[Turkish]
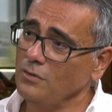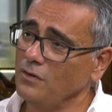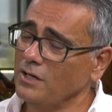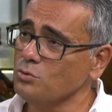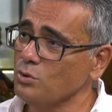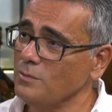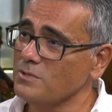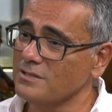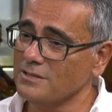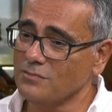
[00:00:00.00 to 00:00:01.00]
Fakat şöyle bir
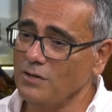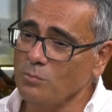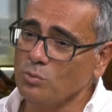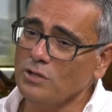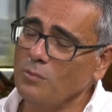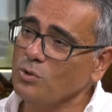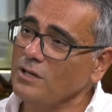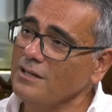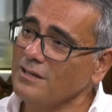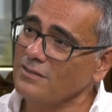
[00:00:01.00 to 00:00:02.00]
sıkıntı var. Buradan
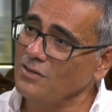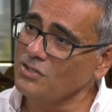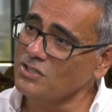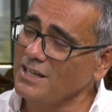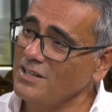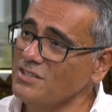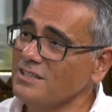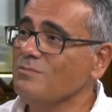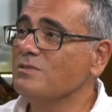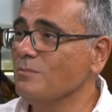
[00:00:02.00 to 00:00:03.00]
buraya ne kadar akış
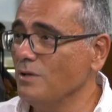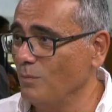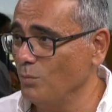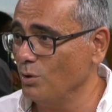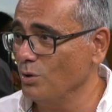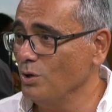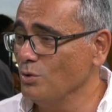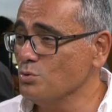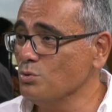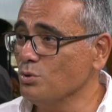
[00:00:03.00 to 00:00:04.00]
gelecek kimse bilemiyor.
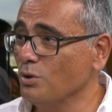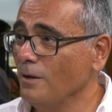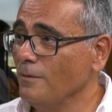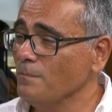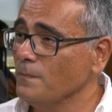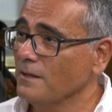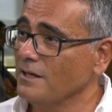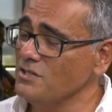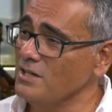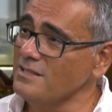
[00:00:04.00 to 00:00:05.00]
Çünkü
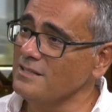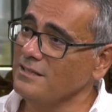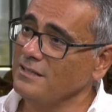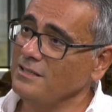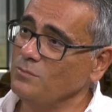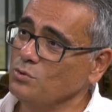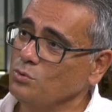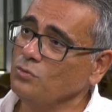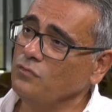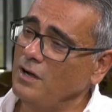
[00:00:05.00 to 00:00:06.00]
geçen sene yediğimiz
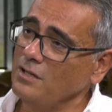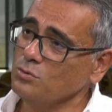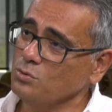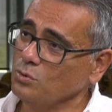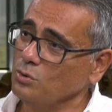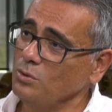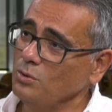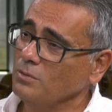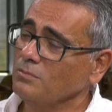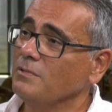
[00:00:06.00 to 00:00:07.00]
kur faiz şoku
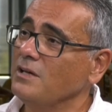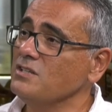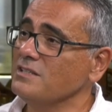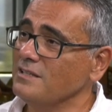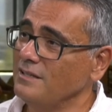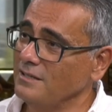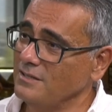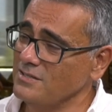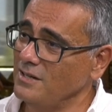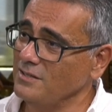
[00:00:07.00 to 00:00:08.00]
gelecek seneye
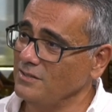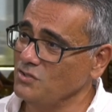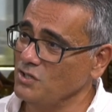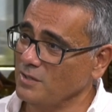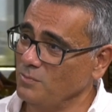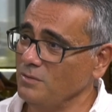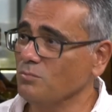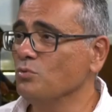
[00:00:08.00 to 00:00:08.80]
de seyahat edecek mi?